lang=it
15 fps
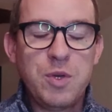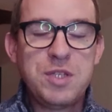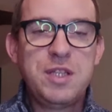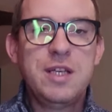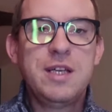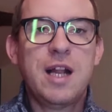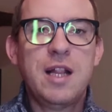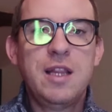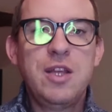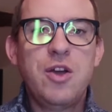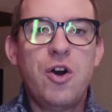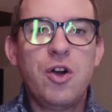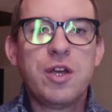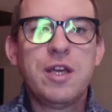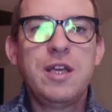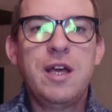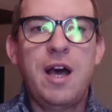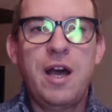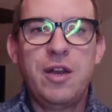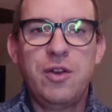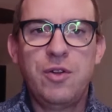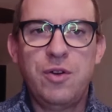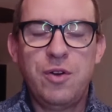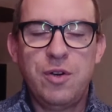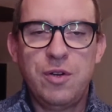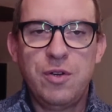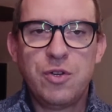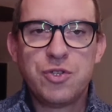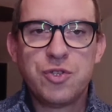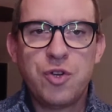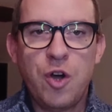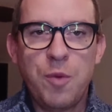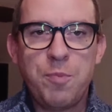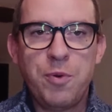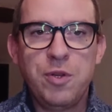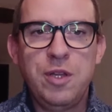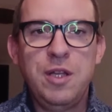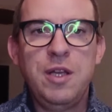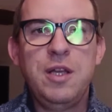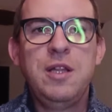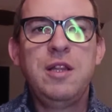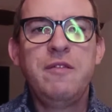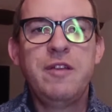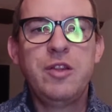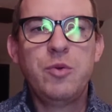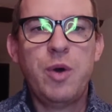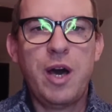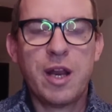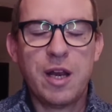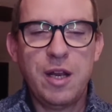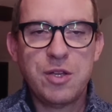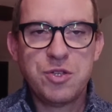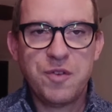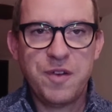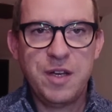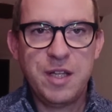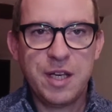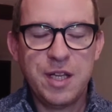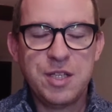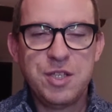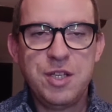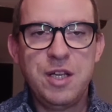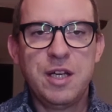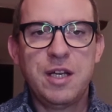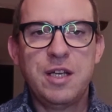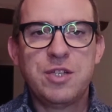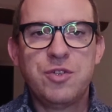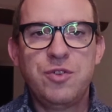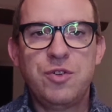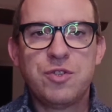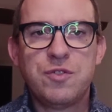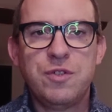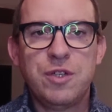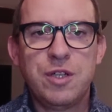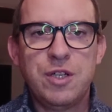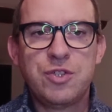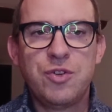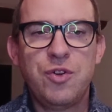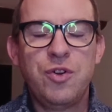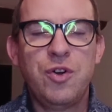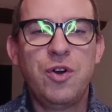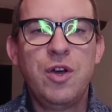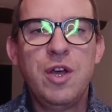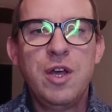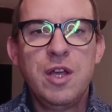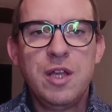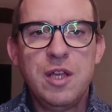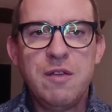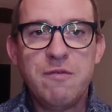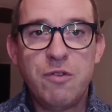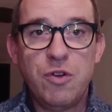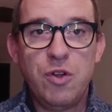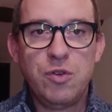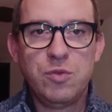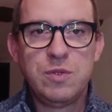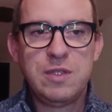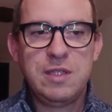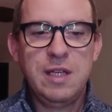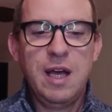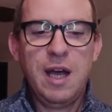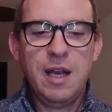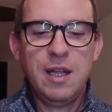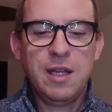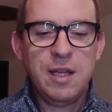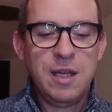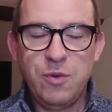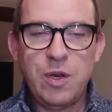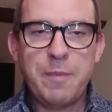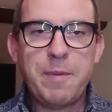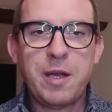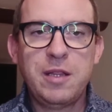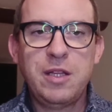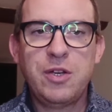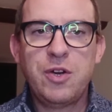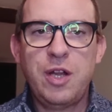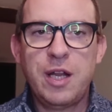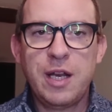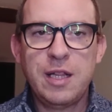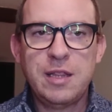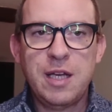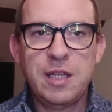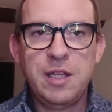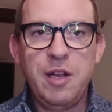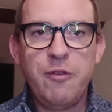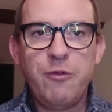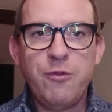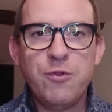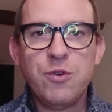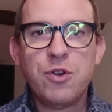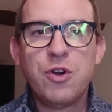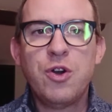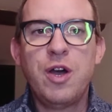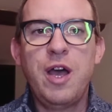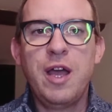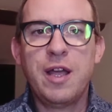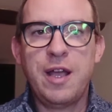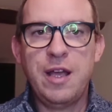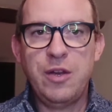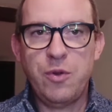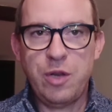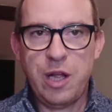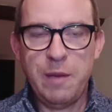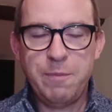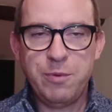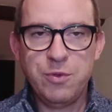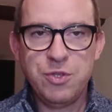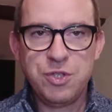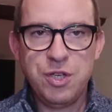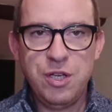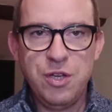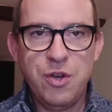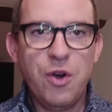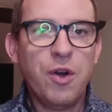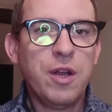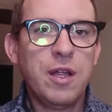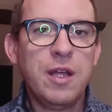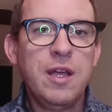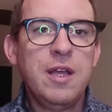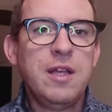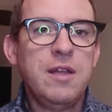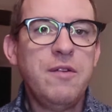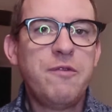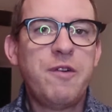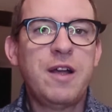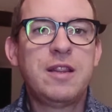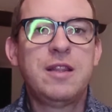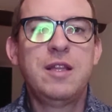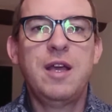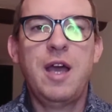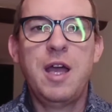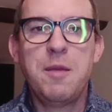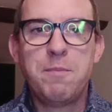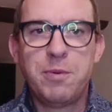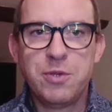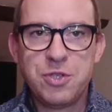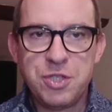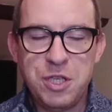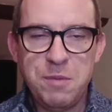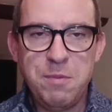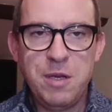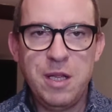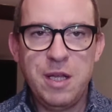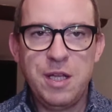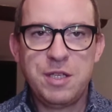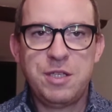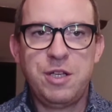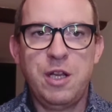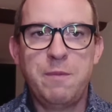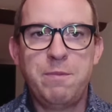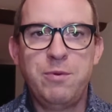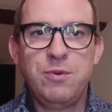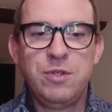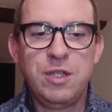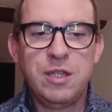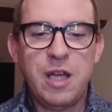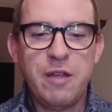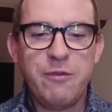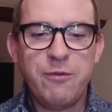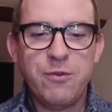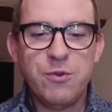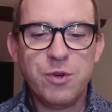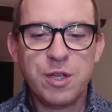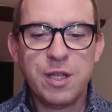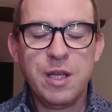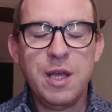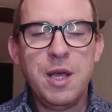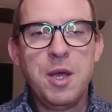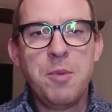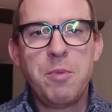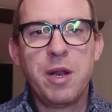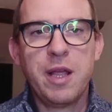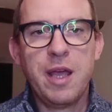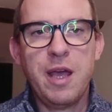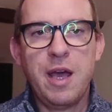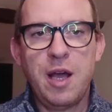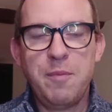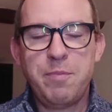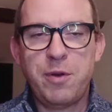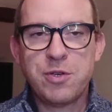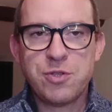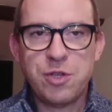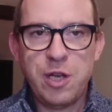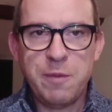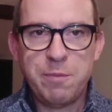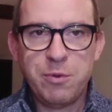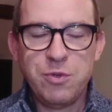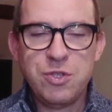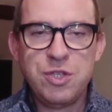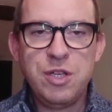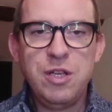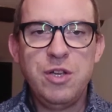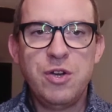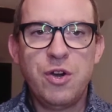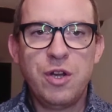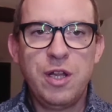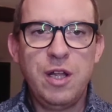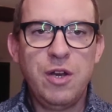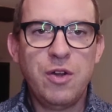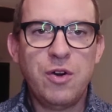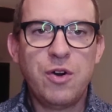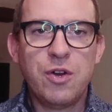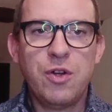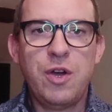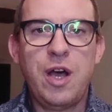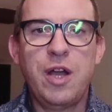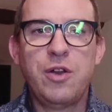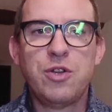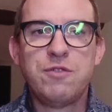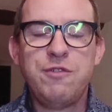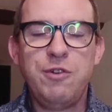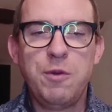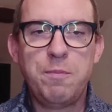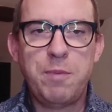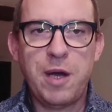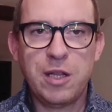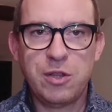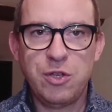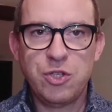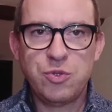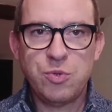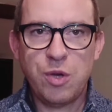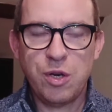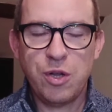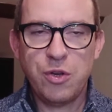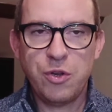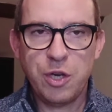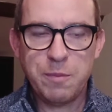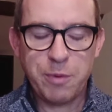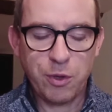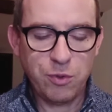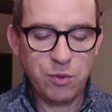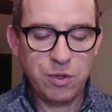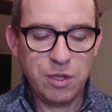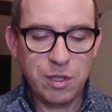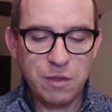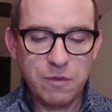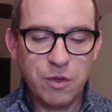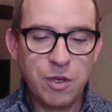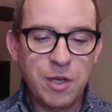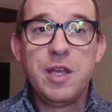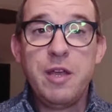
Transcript: Questi grandi occhi hanno lo scopo di individuare le giovani regine che sono, che sono in volo nuziale. Una particolarità del fuco è che non ha il pungiglione, infatti è impossibile essere punti dai fuchi perché al posto del pungiglione loro hanno sviluppato il suo organo riproduttivo.